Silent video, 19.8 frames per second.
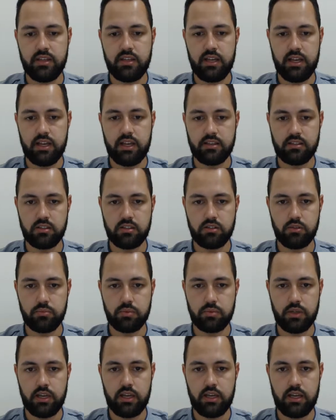essas,
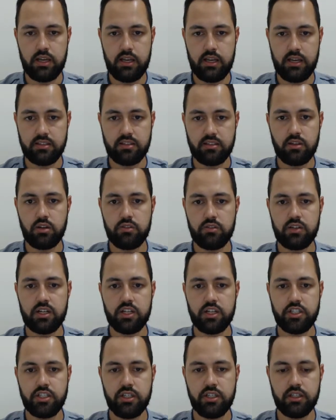é, essa nova
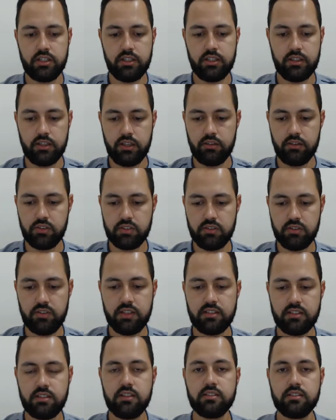caixinha aqui. E você vai
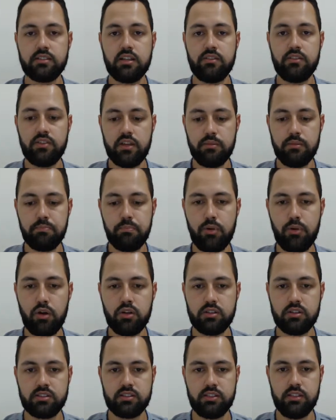escrever
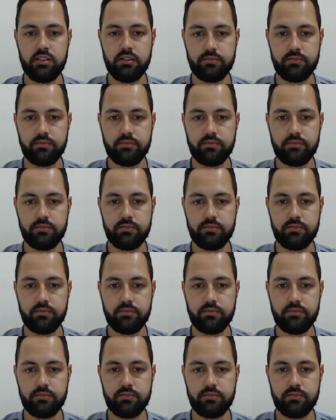Polski.